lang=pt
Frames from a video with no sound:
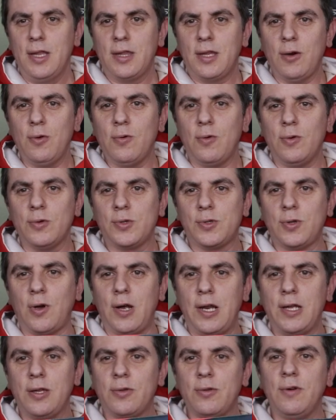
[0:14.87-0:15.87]
Então um
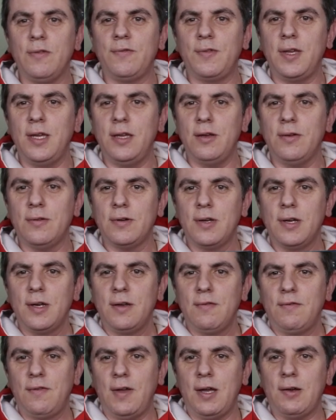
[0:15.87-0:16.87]
console novinho,
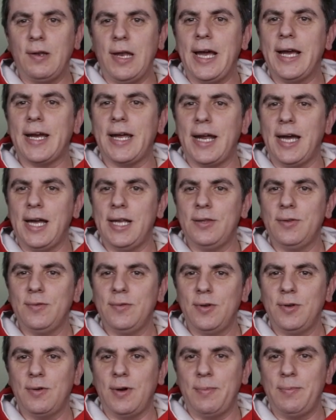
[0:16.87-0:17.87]
veio
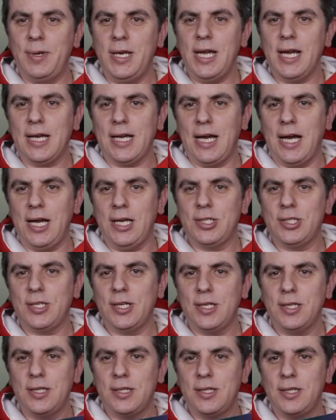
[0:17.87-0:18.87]
lacrado, eu abri a
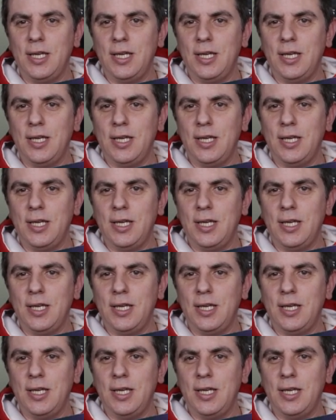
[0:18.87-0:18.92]
caixa,